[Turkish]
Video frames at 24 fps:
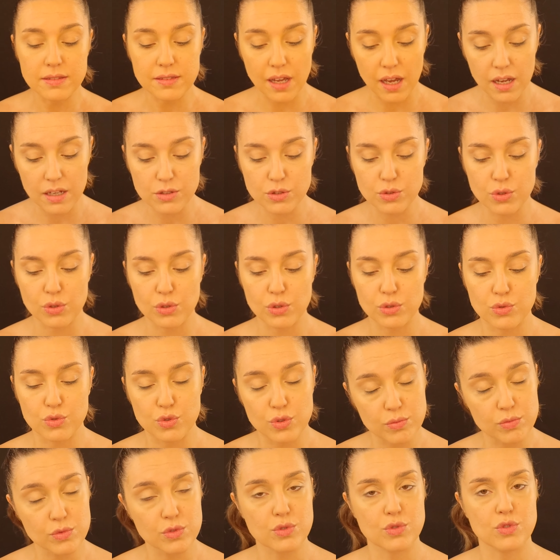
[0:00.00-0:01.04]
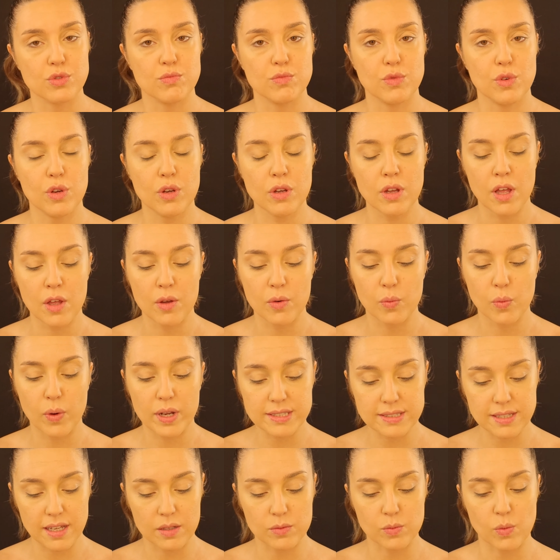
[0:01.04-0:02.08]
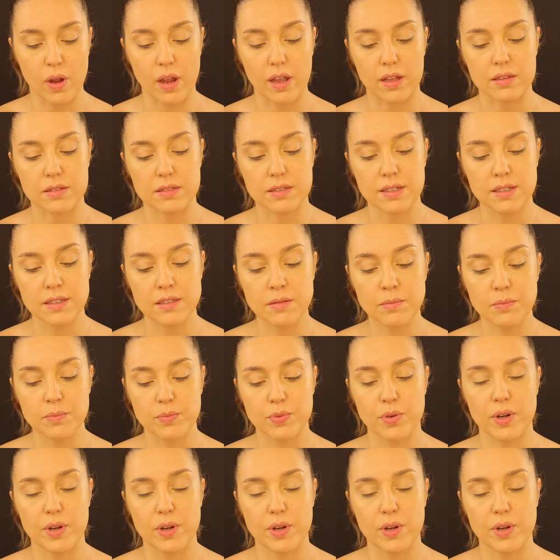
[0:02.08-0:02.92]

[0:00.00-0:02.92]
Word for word: Daha sonra tüm yüzümü Wet n Wild'ın